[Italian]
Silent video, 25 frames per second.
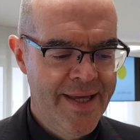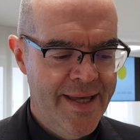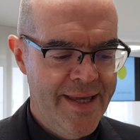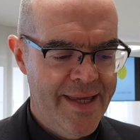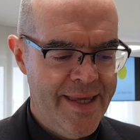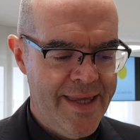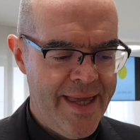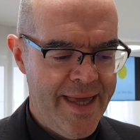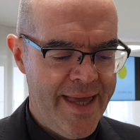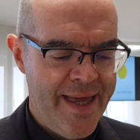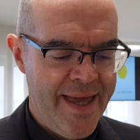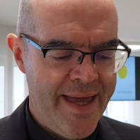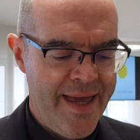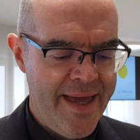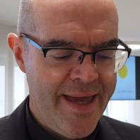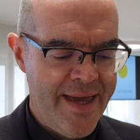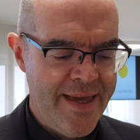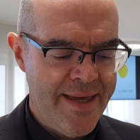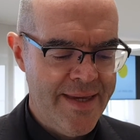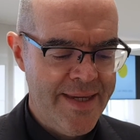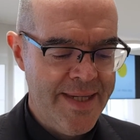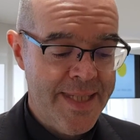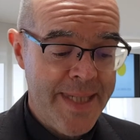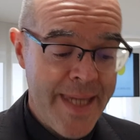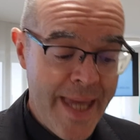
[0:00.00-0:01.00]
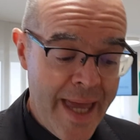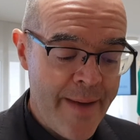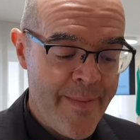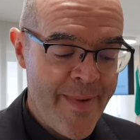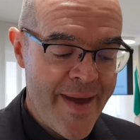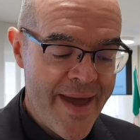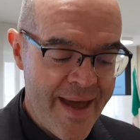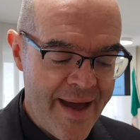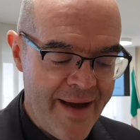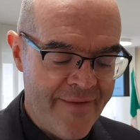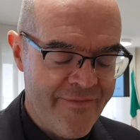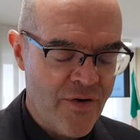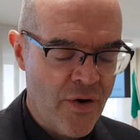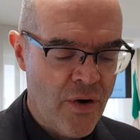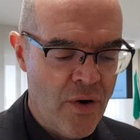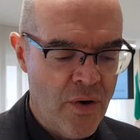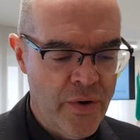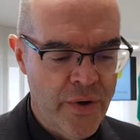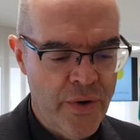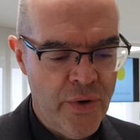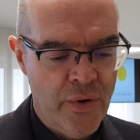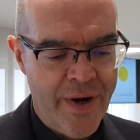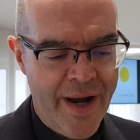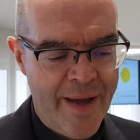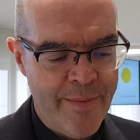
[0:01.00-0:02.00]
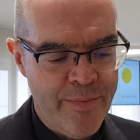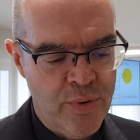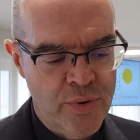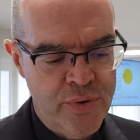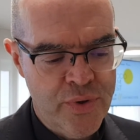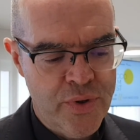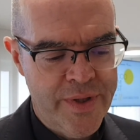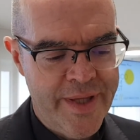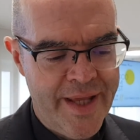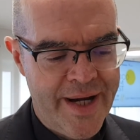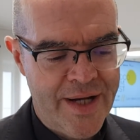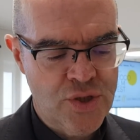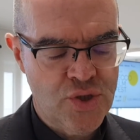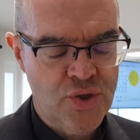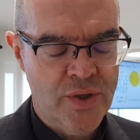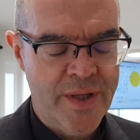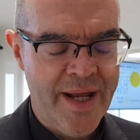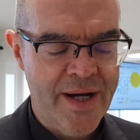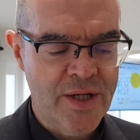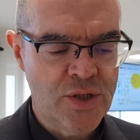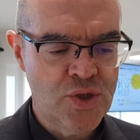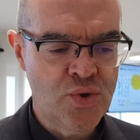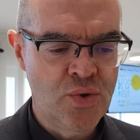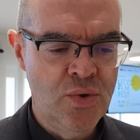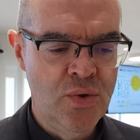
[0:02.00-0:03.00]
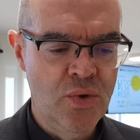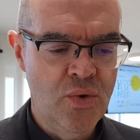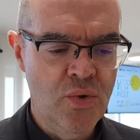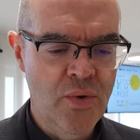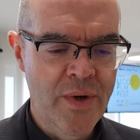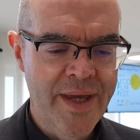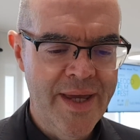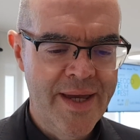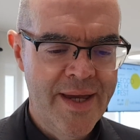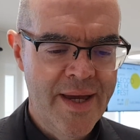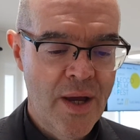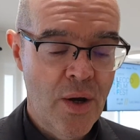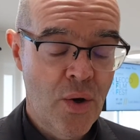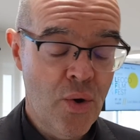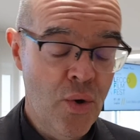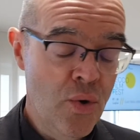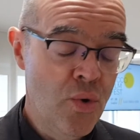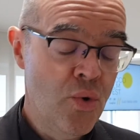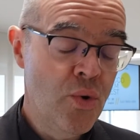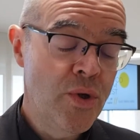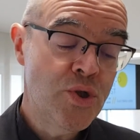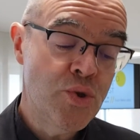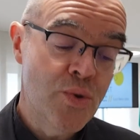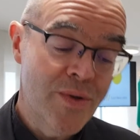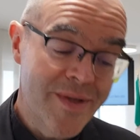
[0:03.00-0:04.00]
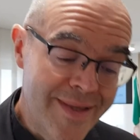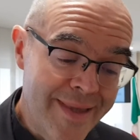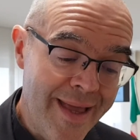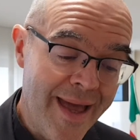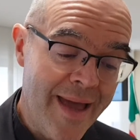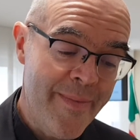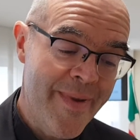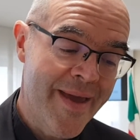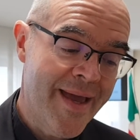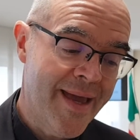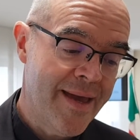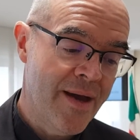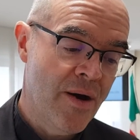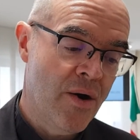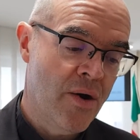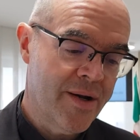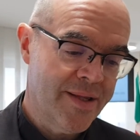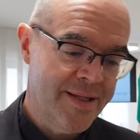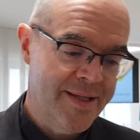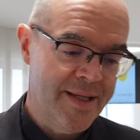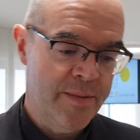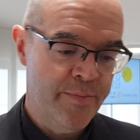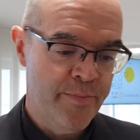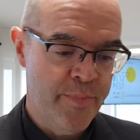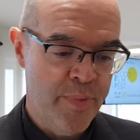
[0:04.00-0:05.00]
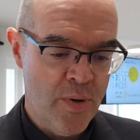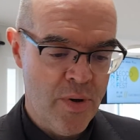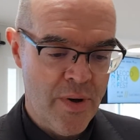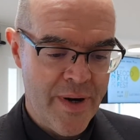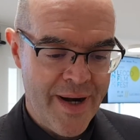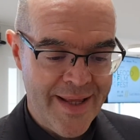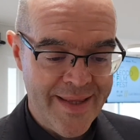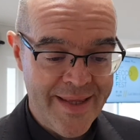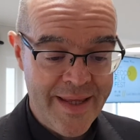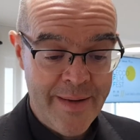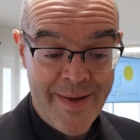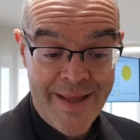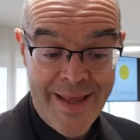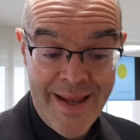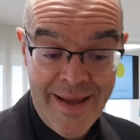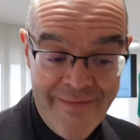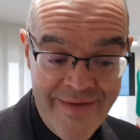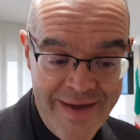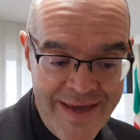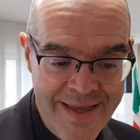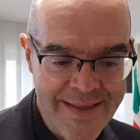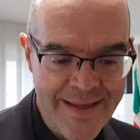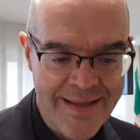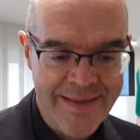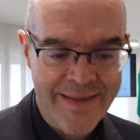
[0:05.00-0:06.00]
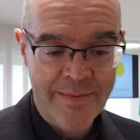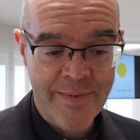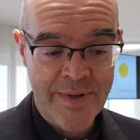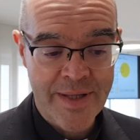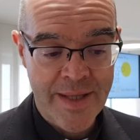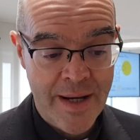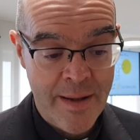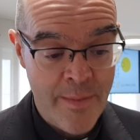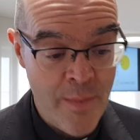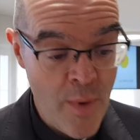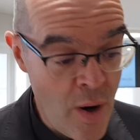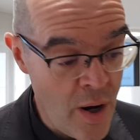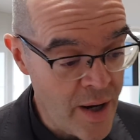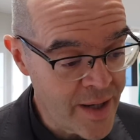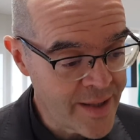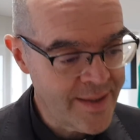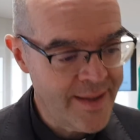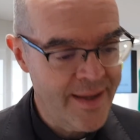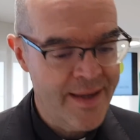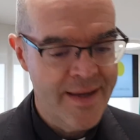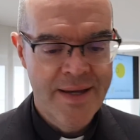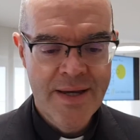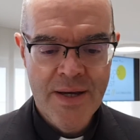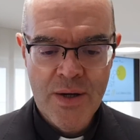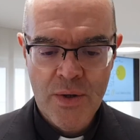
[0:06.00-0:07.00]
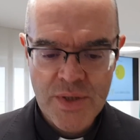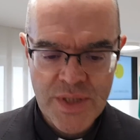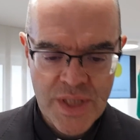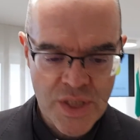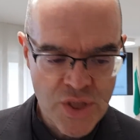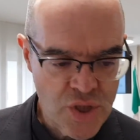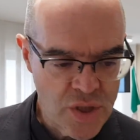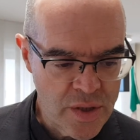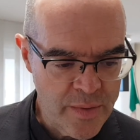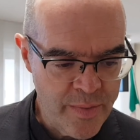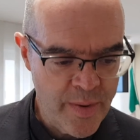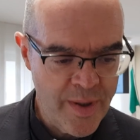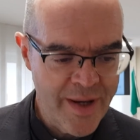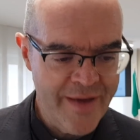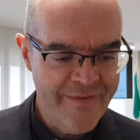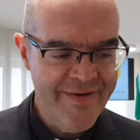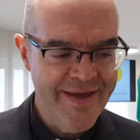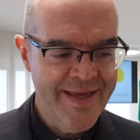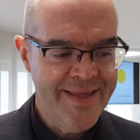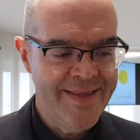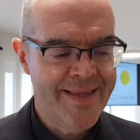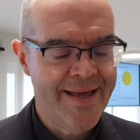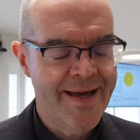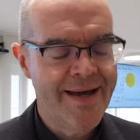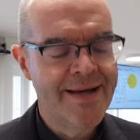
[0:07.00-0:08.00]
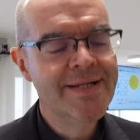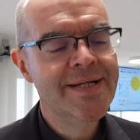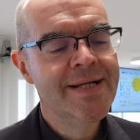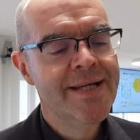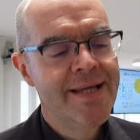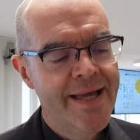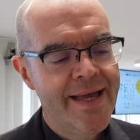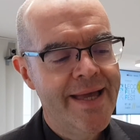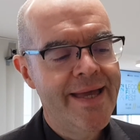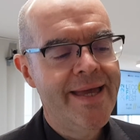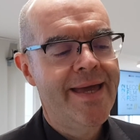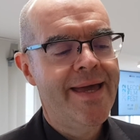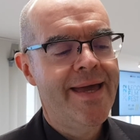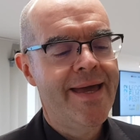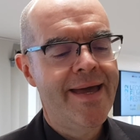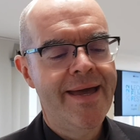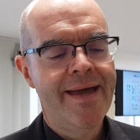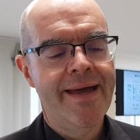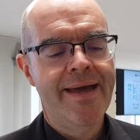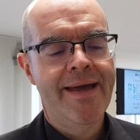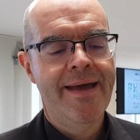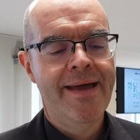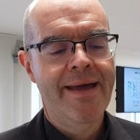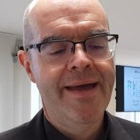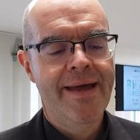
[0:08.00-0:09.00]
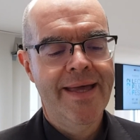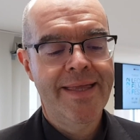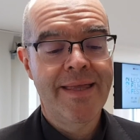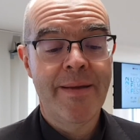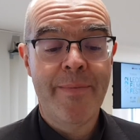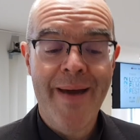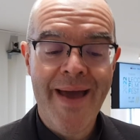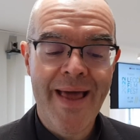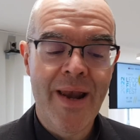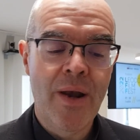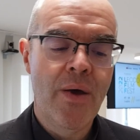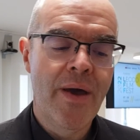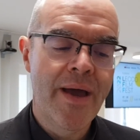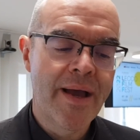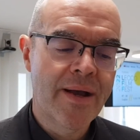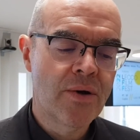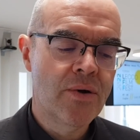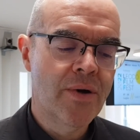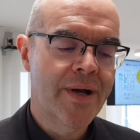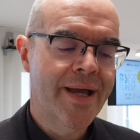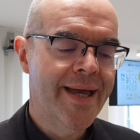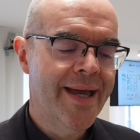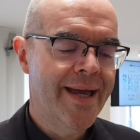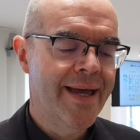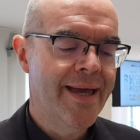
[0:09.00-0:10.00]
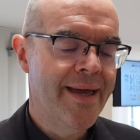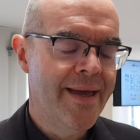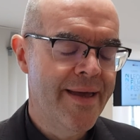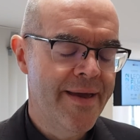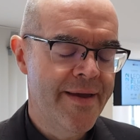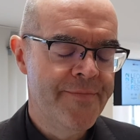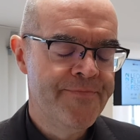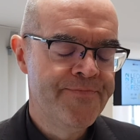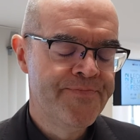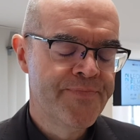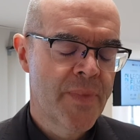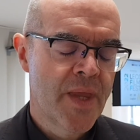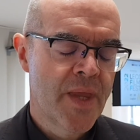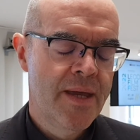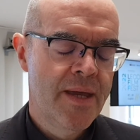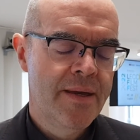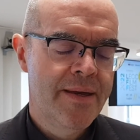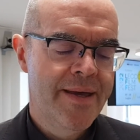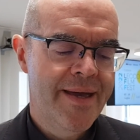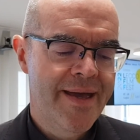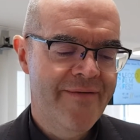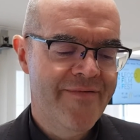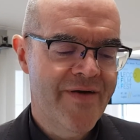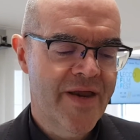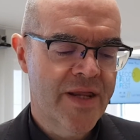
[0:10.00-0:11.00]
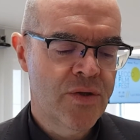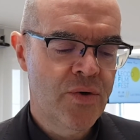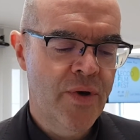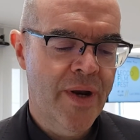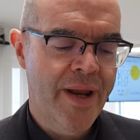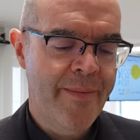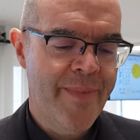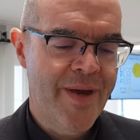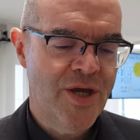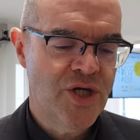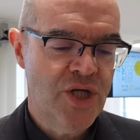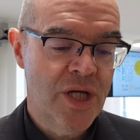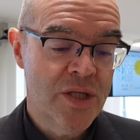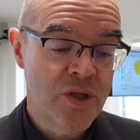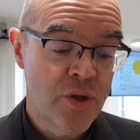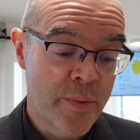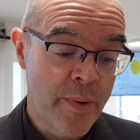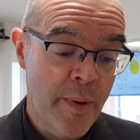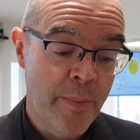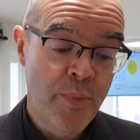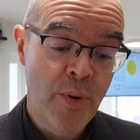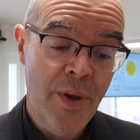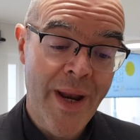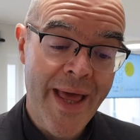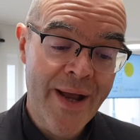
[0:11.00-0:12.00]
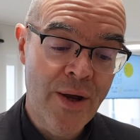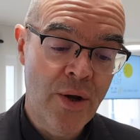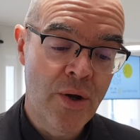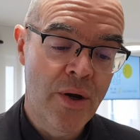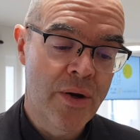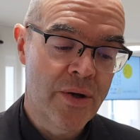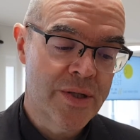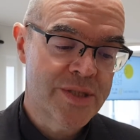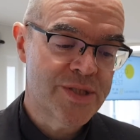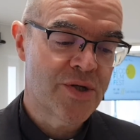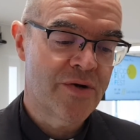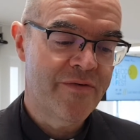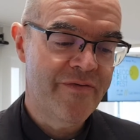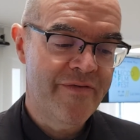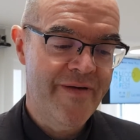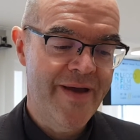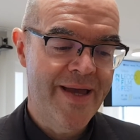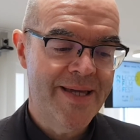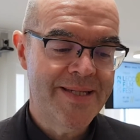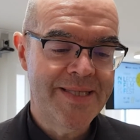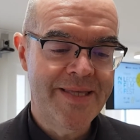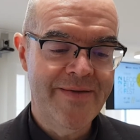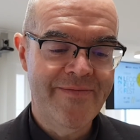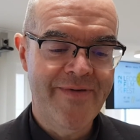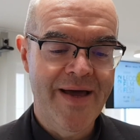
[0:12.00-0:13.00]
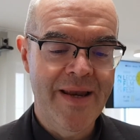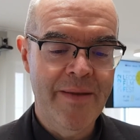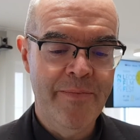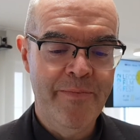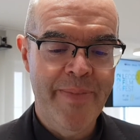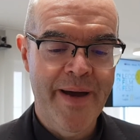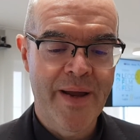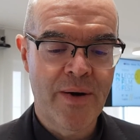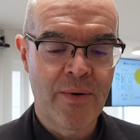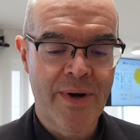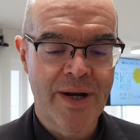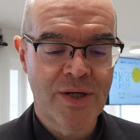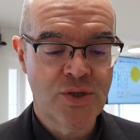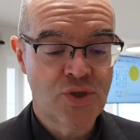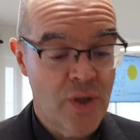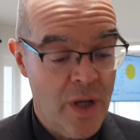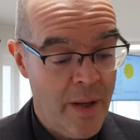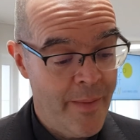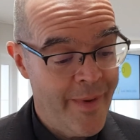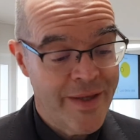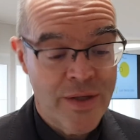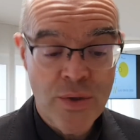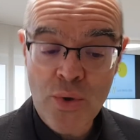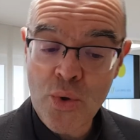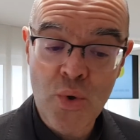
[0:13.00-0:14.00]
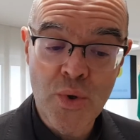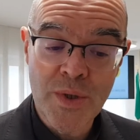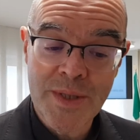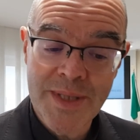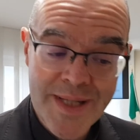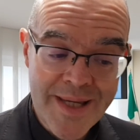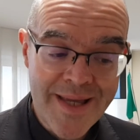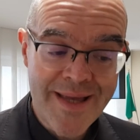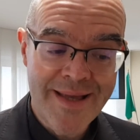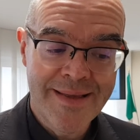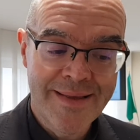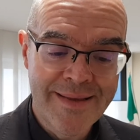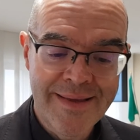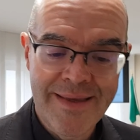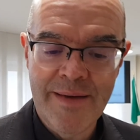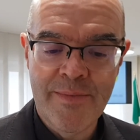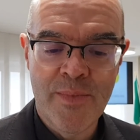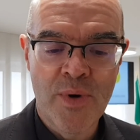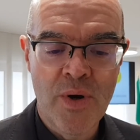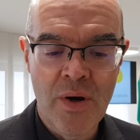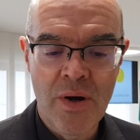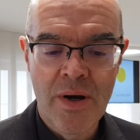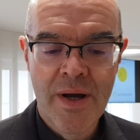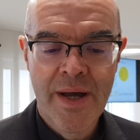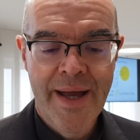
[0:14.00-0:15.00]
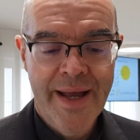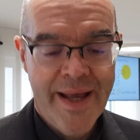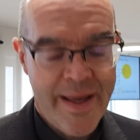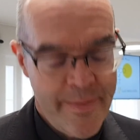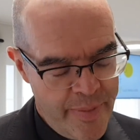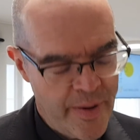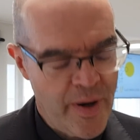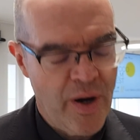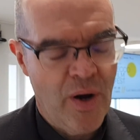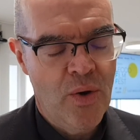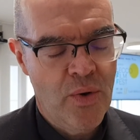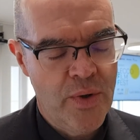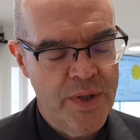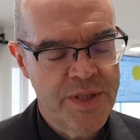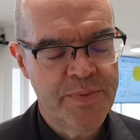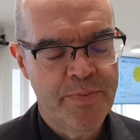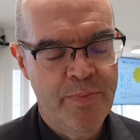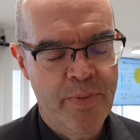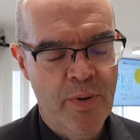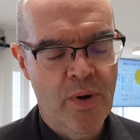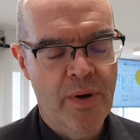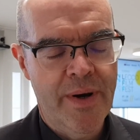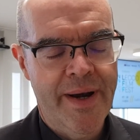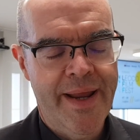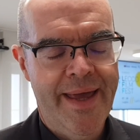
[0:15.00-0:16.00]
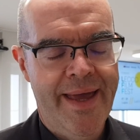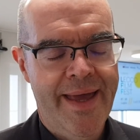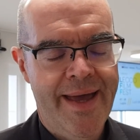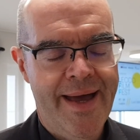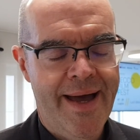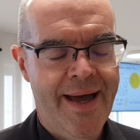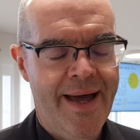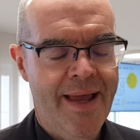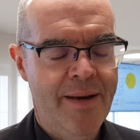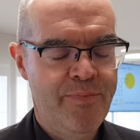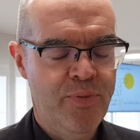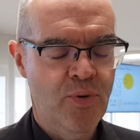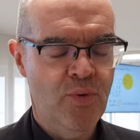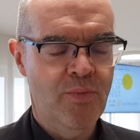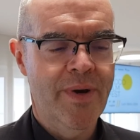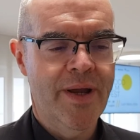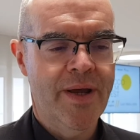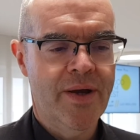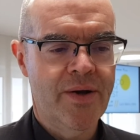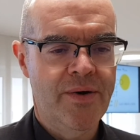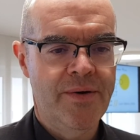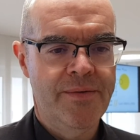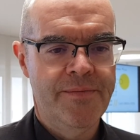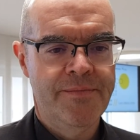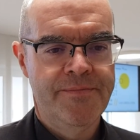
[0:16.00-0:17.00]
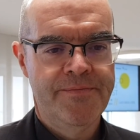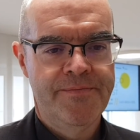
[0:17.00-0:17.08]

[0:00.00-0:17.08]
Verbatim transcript: E insieme avrò l'onore appunto di ragionare su lui, con lui sui temi che Ordet pone, il tema della vita, il tema della morte, cosa c'è dopo la vita e, ed è bello ecco che eh, Verdore abbia scelto proprio Lecco il nostro festival per un ragionamento così intimo che però lo espone al pubblico.